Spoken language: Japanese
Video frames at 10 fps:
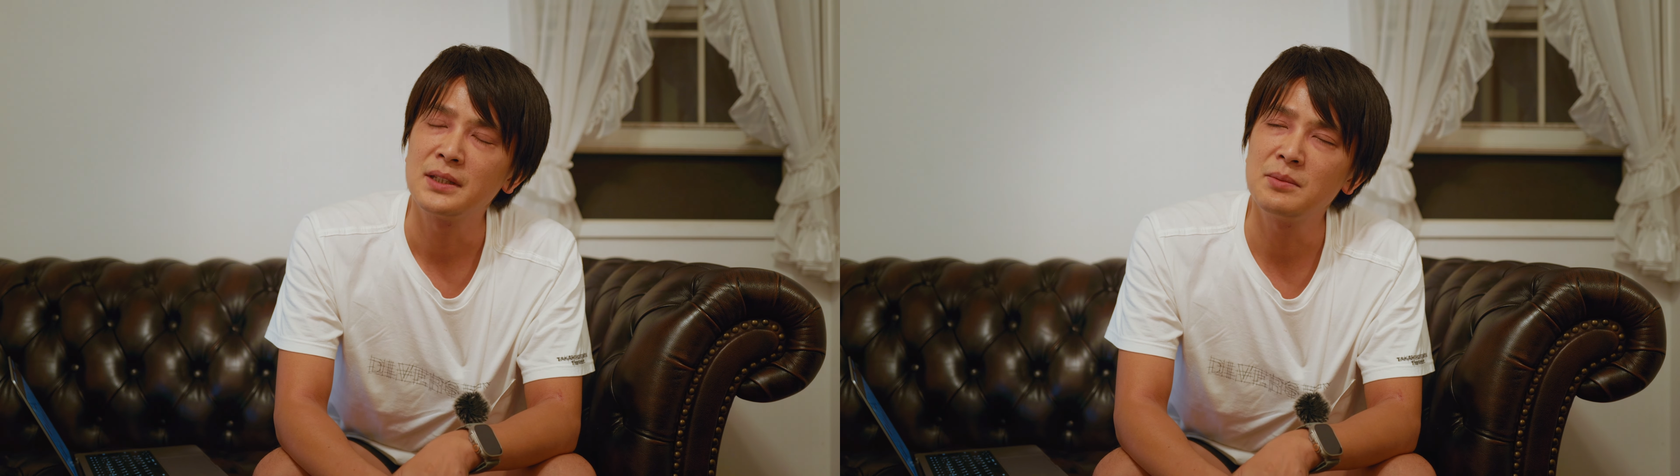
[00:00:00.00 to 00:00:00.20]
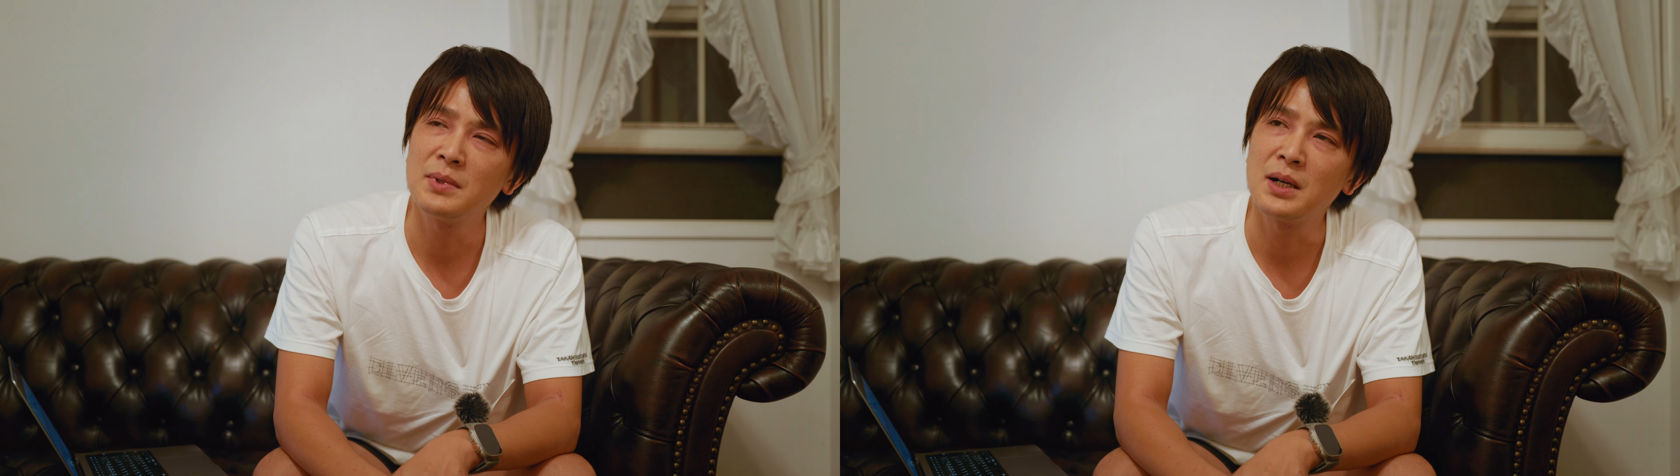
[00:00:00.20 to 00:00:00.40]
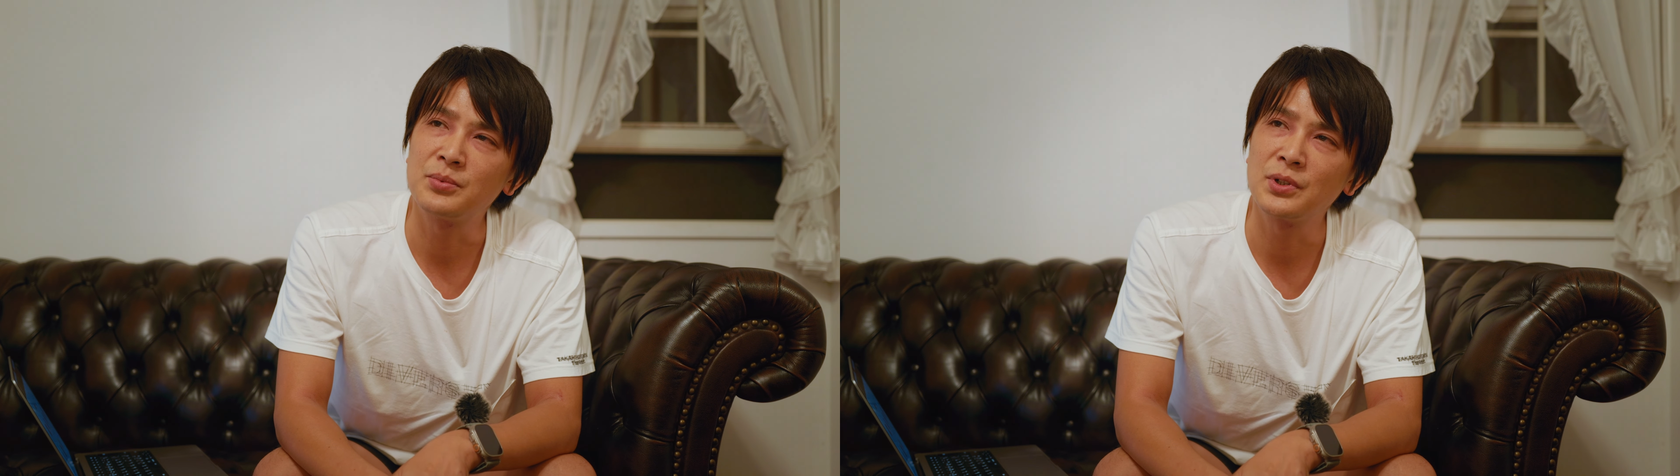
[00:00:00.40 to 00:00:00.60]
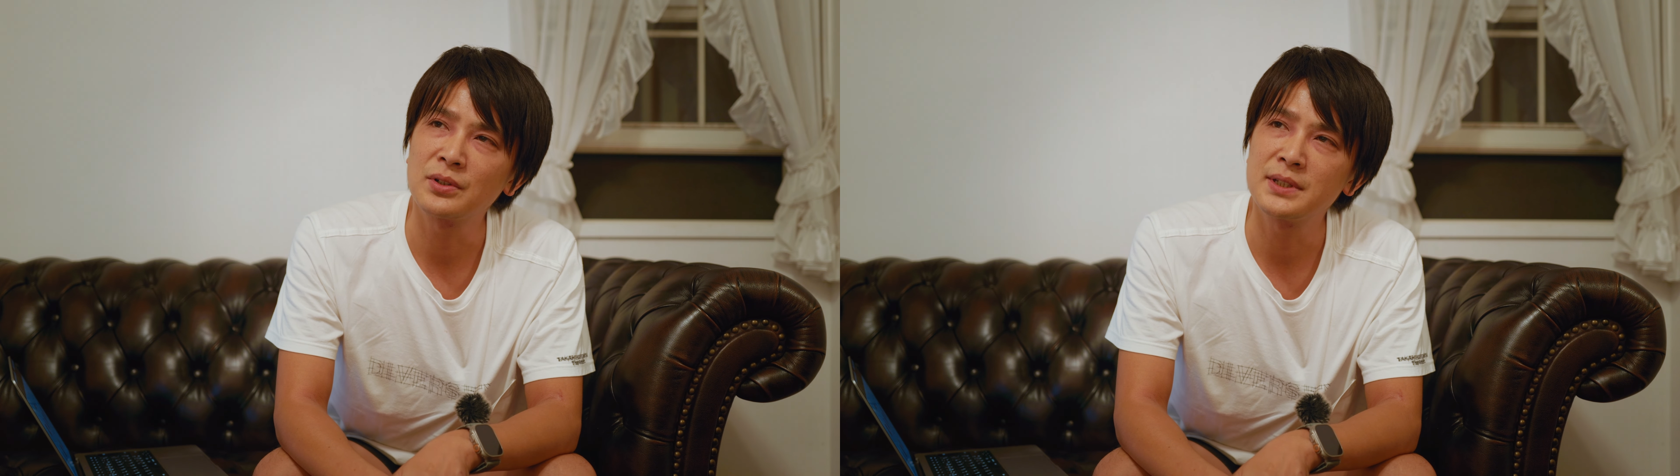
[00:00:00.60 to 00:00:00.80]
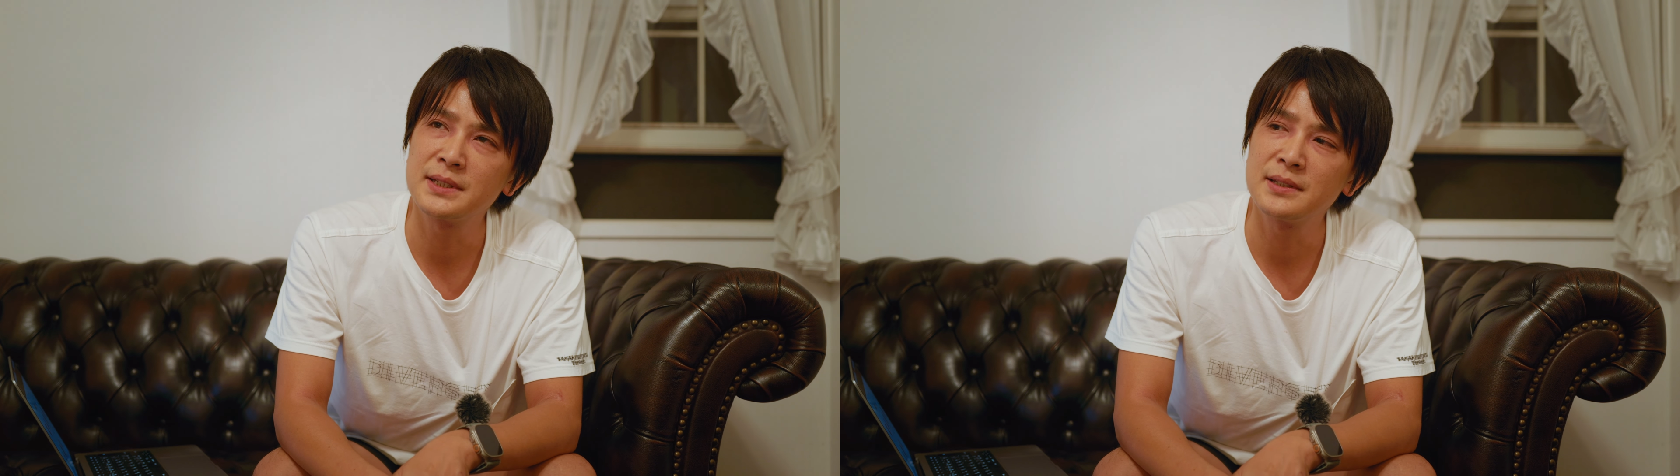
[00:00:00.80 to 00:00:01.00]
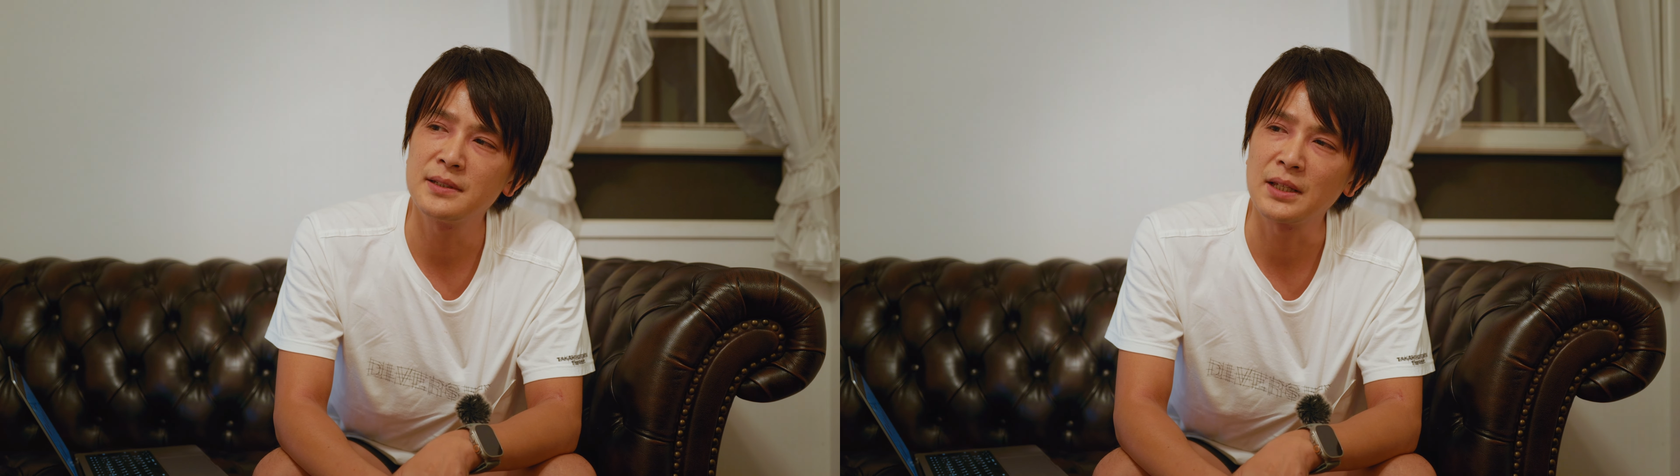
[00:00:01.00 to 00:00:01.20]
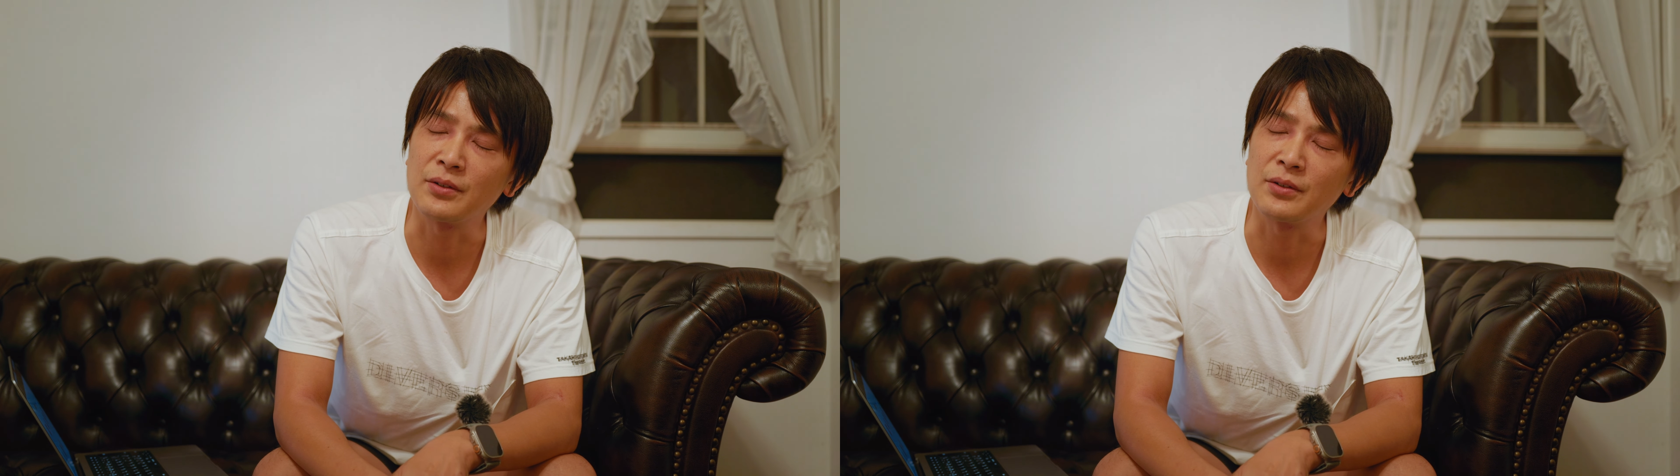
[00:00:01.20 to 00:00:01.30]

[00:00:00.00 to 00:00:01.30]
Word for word: 今はプロキシ